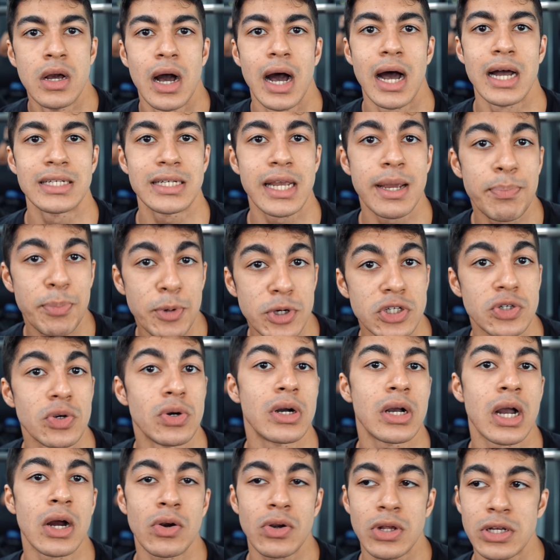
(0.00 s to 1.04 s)
आज के पुश
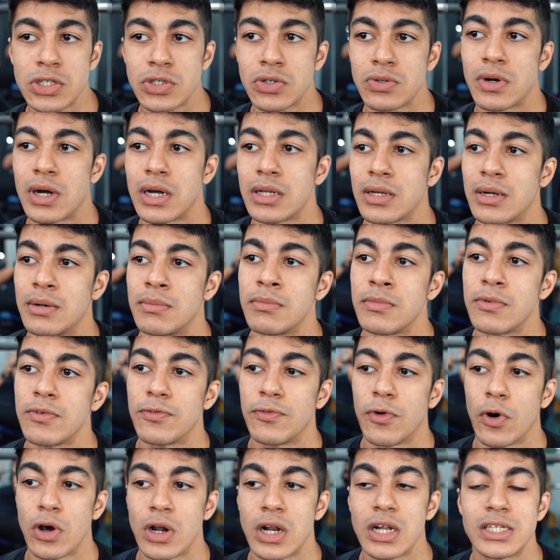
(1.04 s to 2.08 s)
वर्कआउट की शुरुआत हम
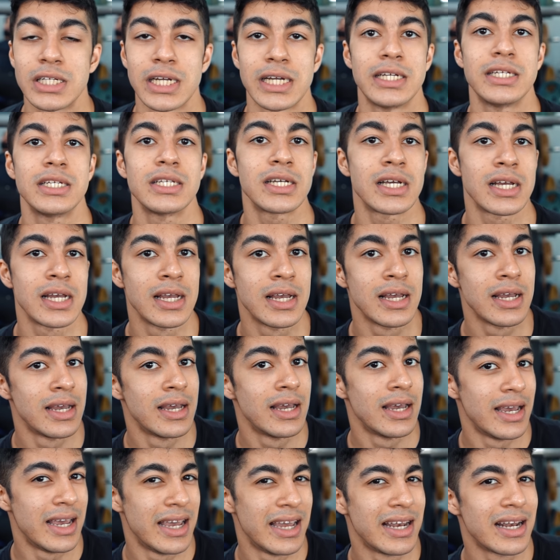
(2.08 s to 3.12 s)
फॉर अ
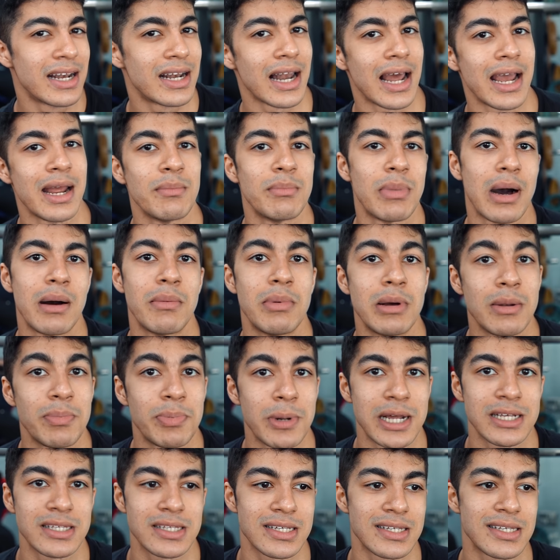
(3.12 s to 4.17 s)
चेंज इंक्लाइन बाबल
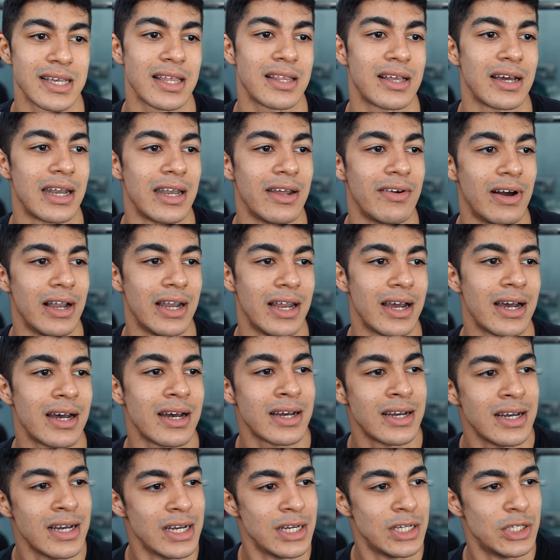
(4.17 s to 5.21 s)
प्रेस के साथ करने वाले
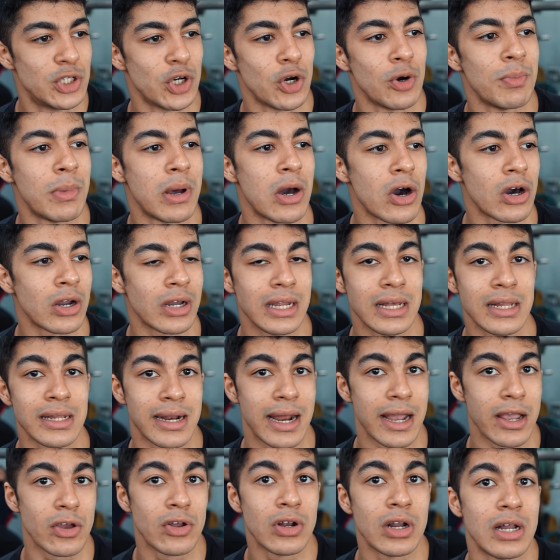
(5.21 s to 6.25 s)
हैं जो मैं और नींद
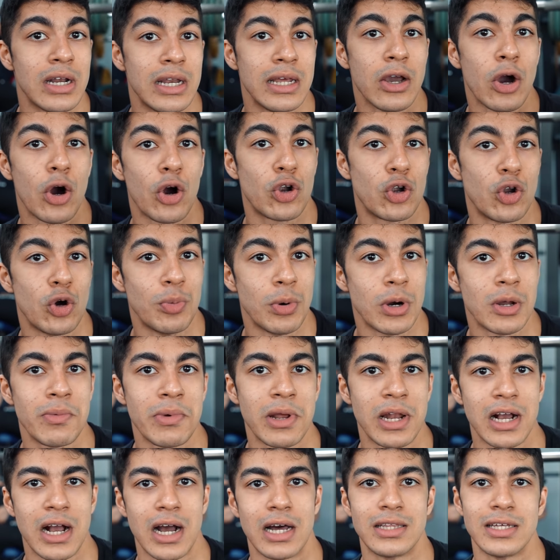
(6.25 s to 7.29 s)
रेगुलरली अक्टूबर
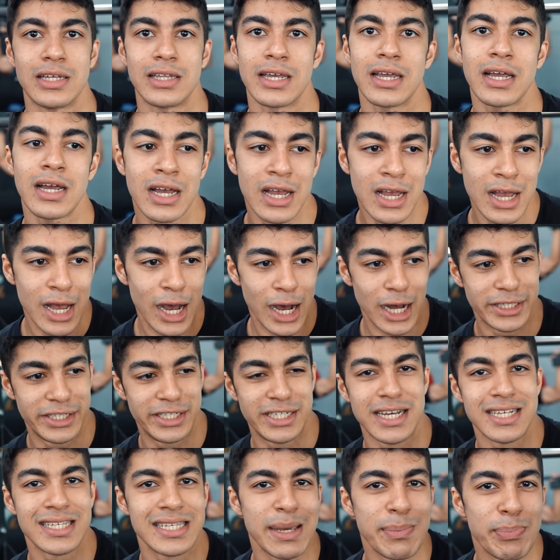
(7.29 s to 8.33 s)
में लगाते थे
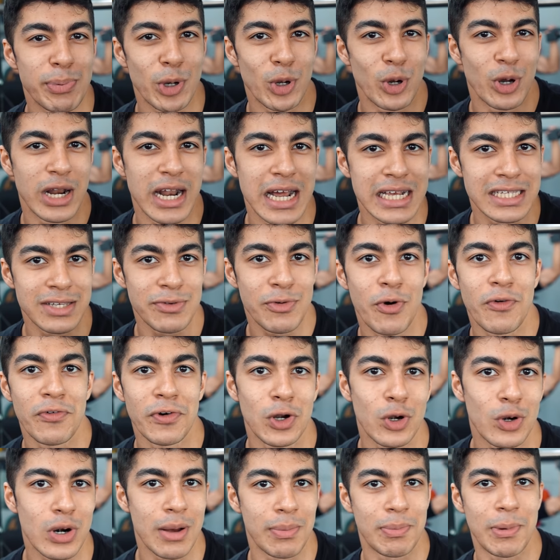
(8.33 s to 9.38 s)
अच्छे से प्रोग्रेसिव
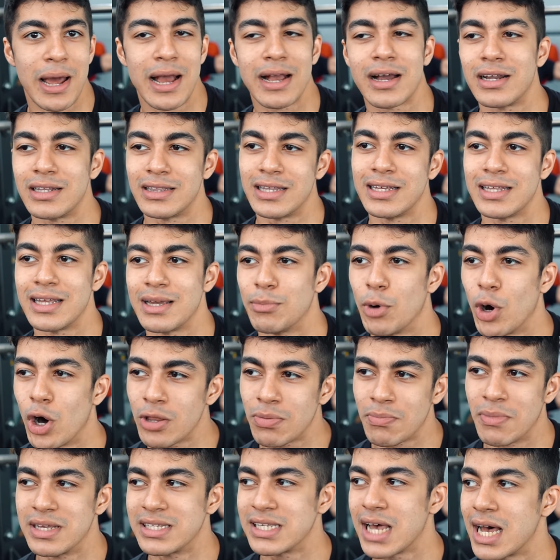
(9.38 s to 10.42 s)
ओवरऑल अप्लाई करते थे
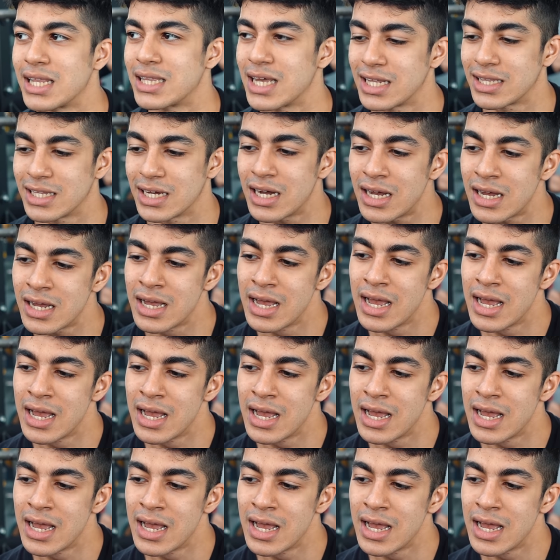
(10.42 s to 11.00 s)
बहुत मज़ा आता था